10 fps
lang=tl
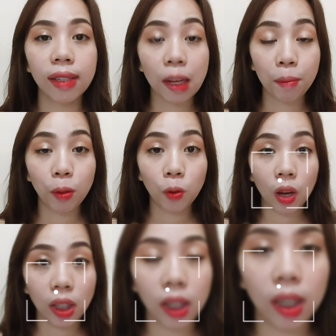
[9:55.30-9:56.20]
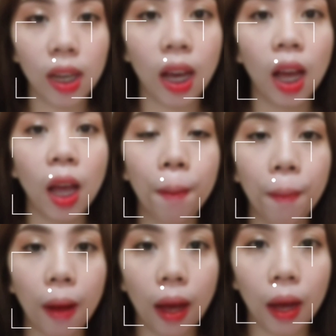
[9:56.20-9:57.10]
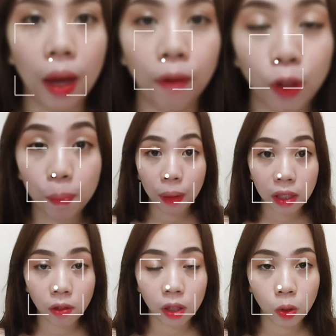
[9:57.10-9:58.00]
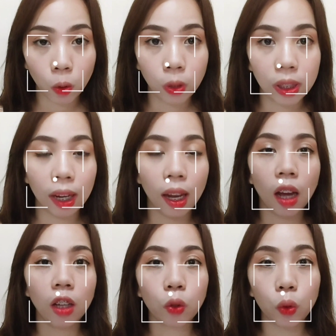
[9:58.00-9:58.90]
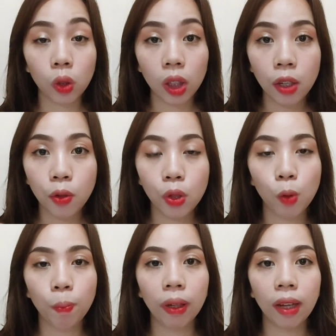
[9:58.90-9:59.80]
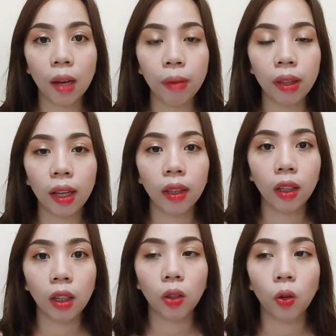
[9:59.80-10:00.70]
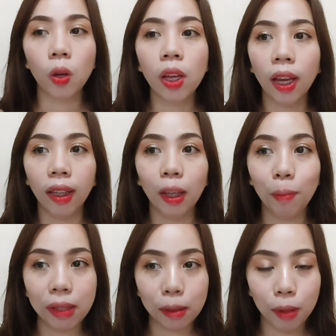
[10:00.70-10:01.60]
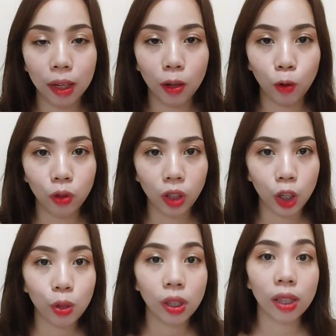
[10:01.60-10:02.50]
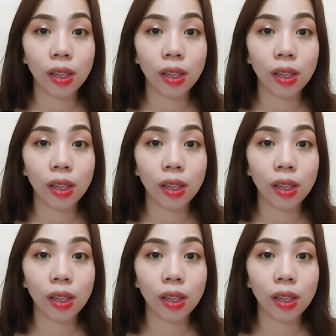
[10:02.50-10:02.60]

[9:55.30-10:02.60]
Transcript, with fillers: sabi ko kanina, uh, for best results, kailangan continuous yung paggamit natin nito. Hindi ibig sabihin na continuous is